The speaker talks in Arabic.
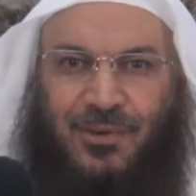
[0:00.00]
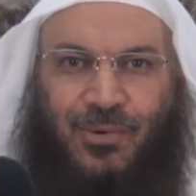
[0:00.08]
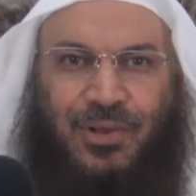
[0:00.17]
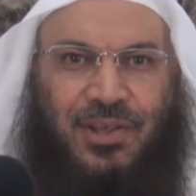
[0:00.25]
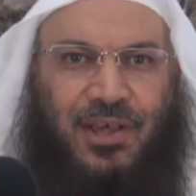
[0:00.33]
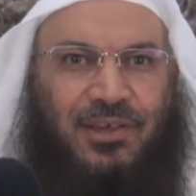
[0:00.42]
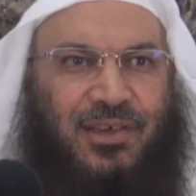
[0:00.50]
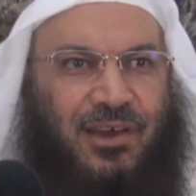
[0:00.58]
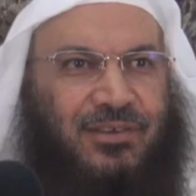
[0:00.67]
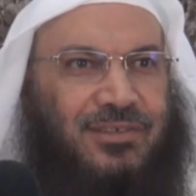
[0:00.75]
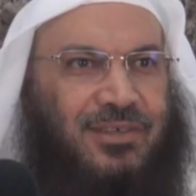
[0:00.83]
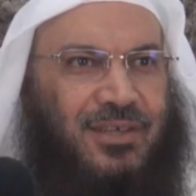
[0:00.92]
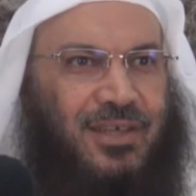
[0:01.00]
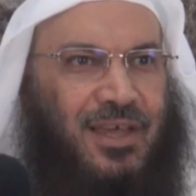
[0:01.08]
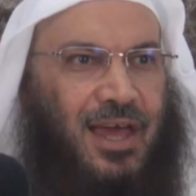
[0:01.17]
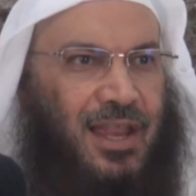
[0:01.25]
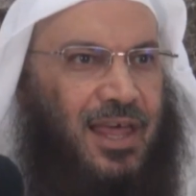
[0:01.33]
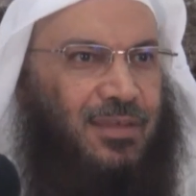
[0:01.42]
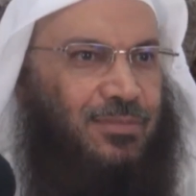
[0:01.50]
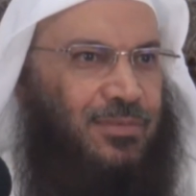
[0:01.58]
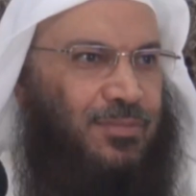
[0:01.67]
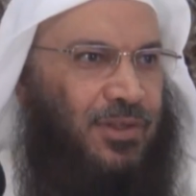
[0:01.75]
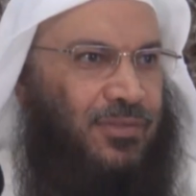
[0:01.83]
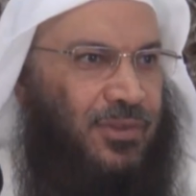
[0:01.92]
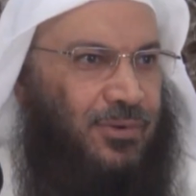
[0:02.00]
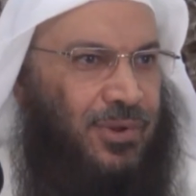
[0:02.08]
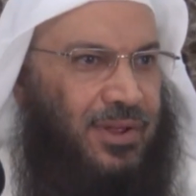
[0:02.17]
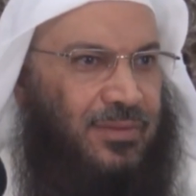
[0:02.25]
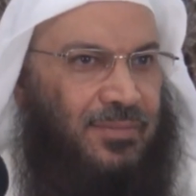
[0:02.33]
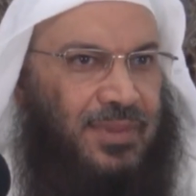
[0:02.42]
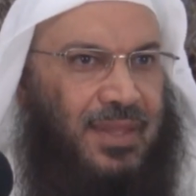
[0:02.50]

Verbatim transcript: وأني أنكرت هل هذا من الضرورة؟